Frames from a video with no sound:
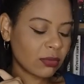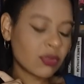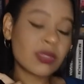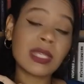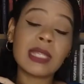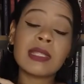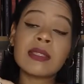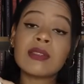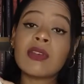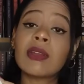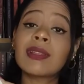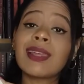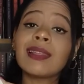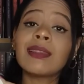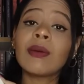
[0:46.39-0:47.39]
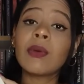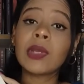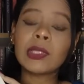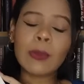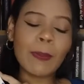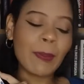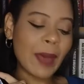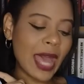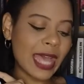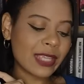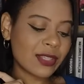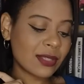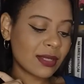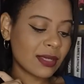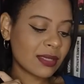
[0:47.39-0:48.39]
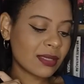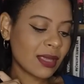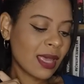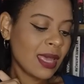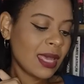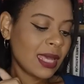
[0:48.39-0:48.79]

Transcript: 288 páginas.